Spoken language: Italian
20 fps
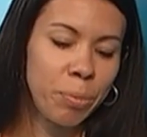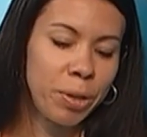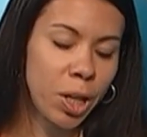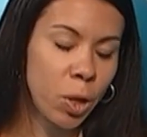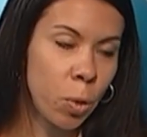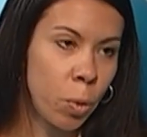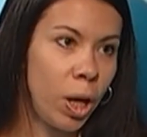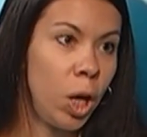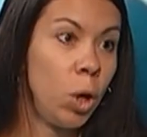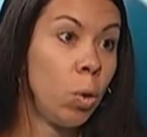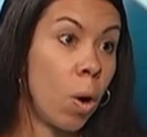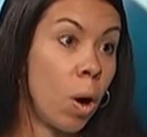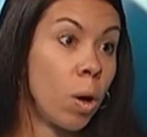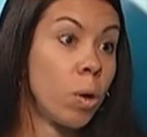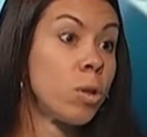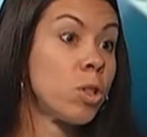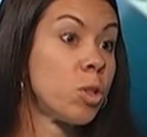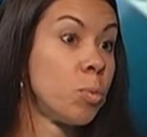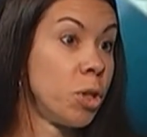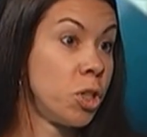per quel
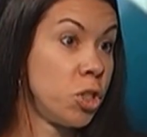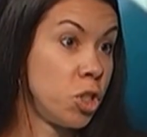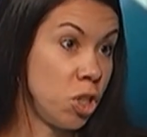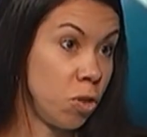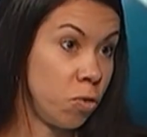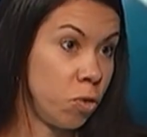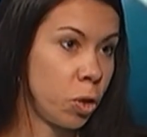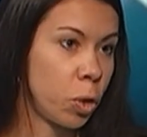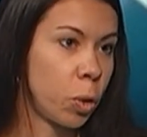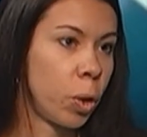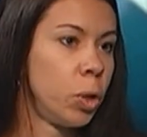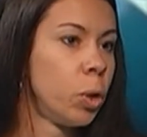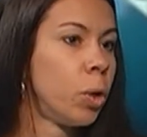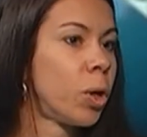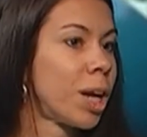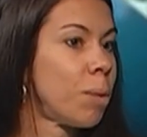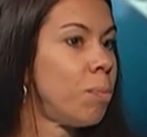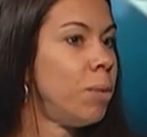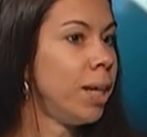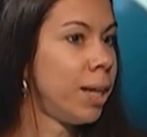luogo specifico mm -hmm. e non
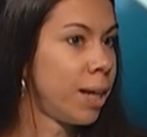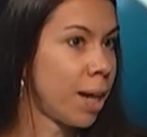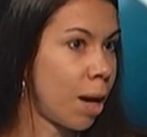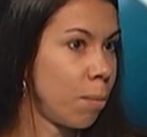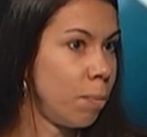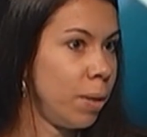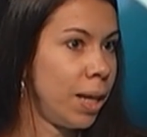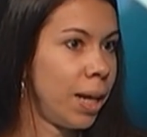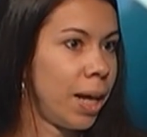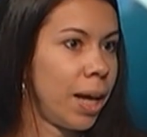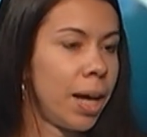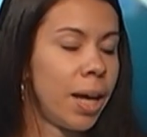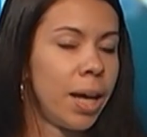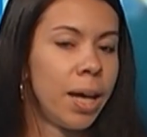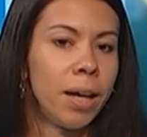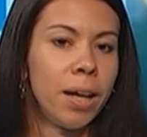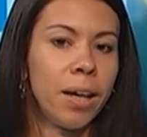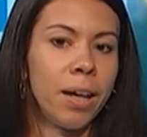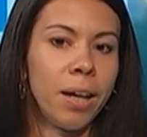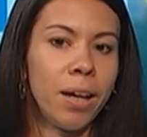
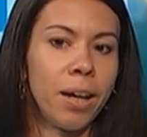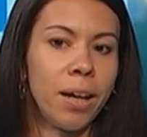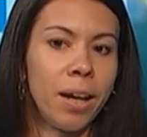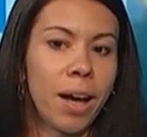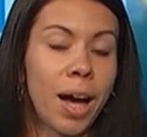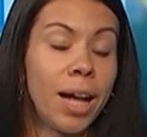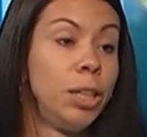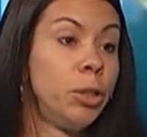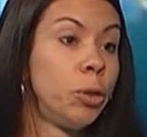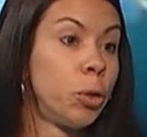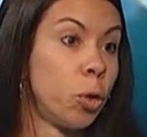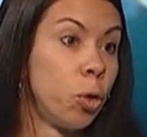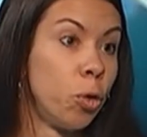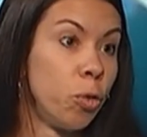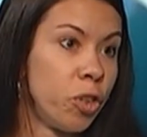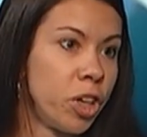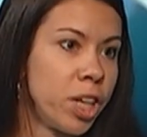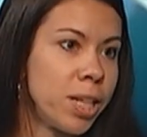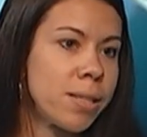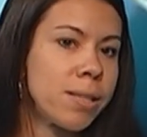replicabile
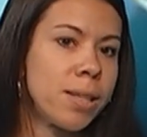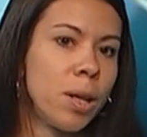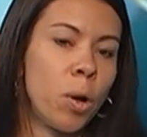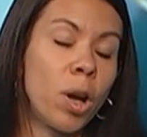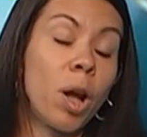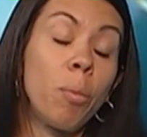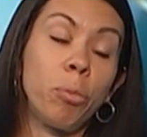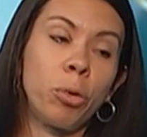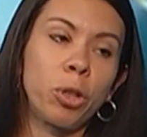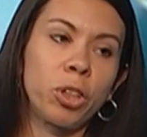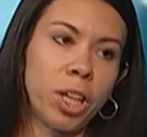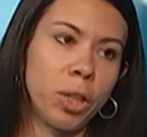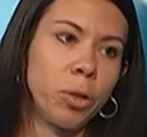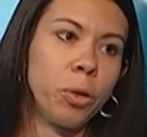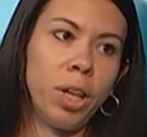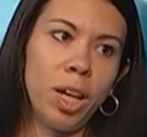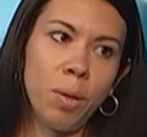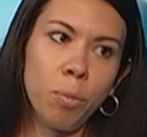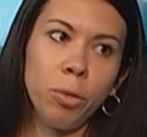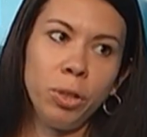altrove se non apportando
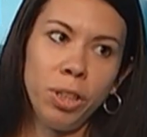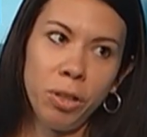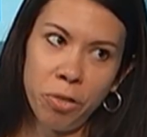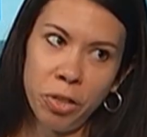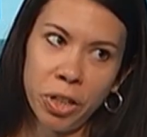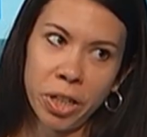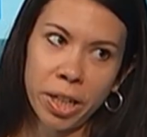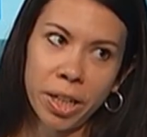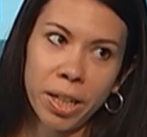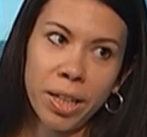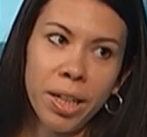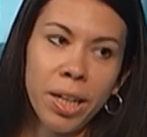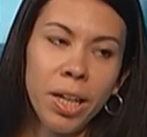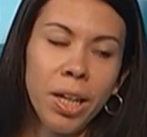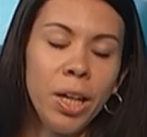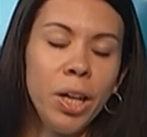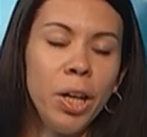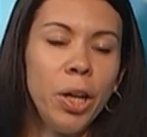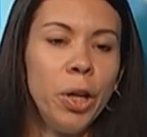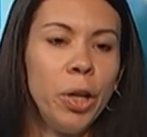delle modifiche.
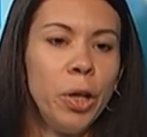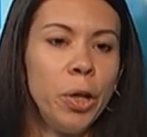Ok.